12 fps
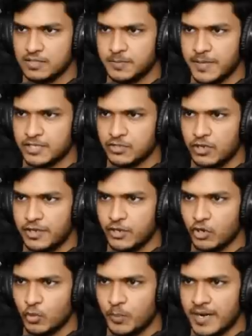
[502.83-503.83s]
स्पेस
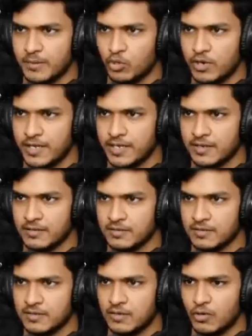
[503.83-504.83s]
ऑलरेडी ऑक्यूपाइड बोल रहा है ये
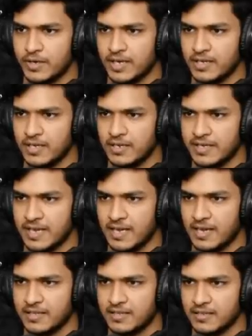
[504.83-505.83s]
ओके ये नहीं
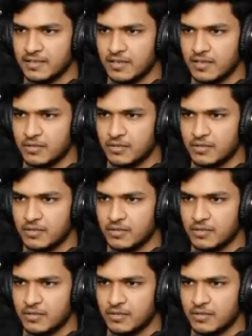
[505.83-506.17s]
आएगा आई थिंक